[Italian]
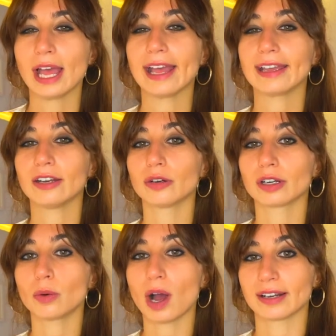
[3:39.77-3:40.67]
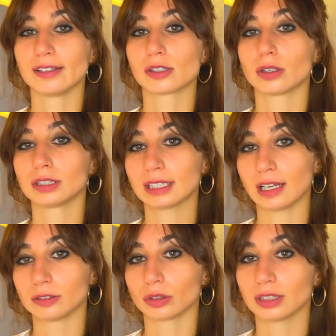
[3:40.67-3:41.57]
e che non riguardi
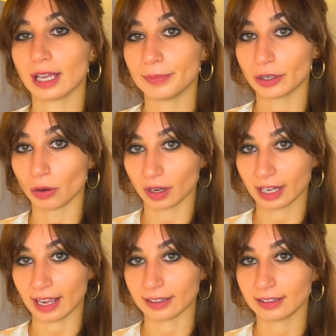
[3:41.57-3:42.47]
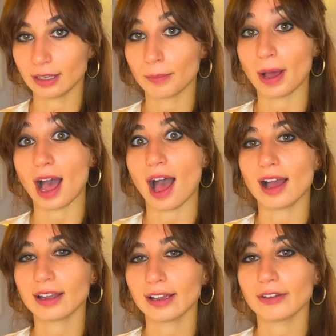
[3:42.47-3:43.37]
soltanto temi concreti, ma
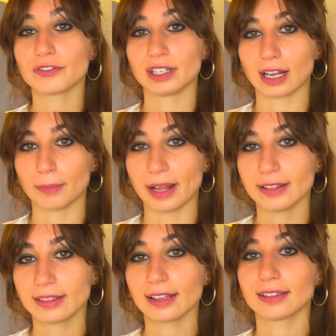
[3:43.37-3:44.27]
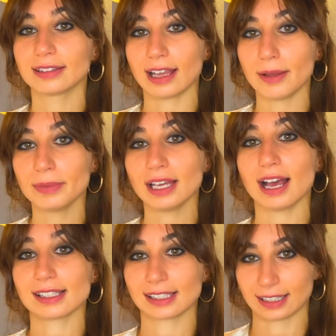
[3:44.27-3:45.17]
anche finalmente temi
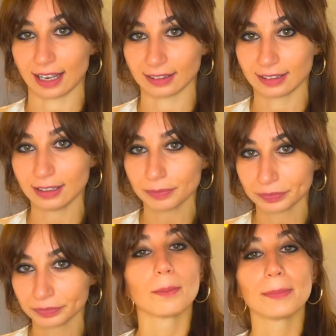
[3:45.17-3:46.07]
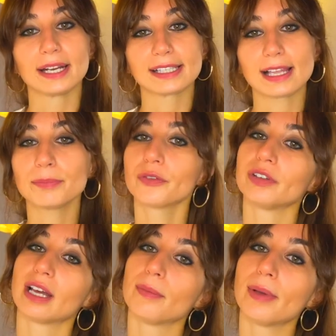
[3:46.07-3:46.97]
astratti. Per esempio,
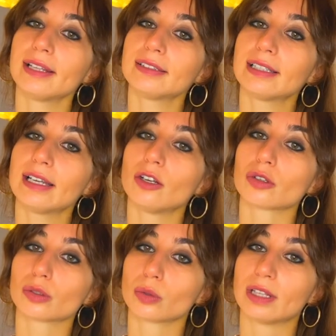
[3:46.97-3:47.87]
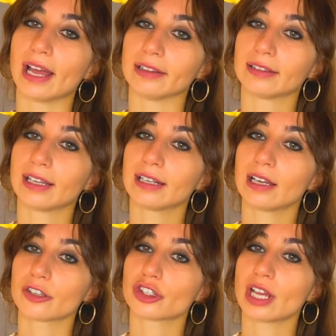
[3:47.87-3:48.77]
finalmente lo studente
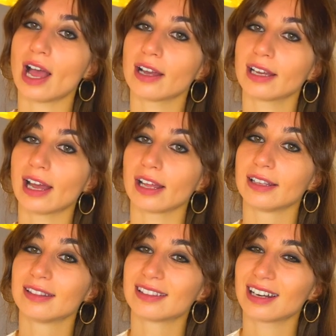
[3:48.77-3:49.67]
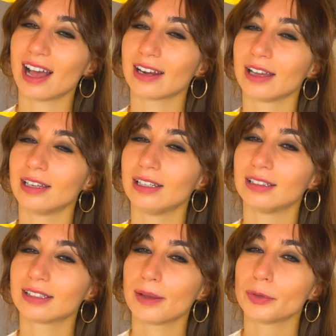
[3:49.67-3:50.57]
riesce anche ad entrare
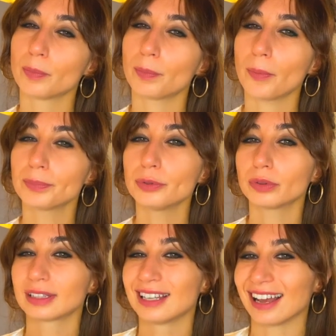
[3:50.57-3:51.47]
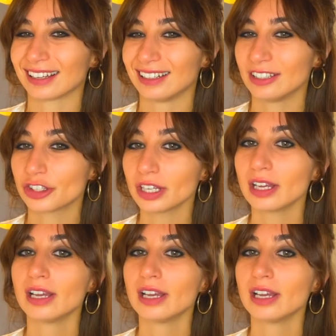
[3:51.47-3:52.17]
in temi un po' più tecnici